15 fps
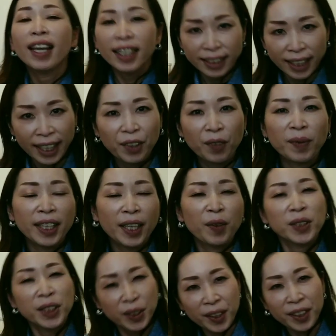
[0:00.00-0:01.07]
最後まで
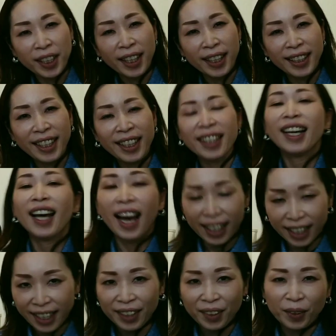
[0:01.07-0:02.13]
ご視聴いただきあ
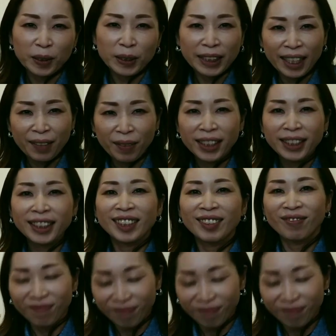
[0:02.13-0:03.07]
りがとうございます。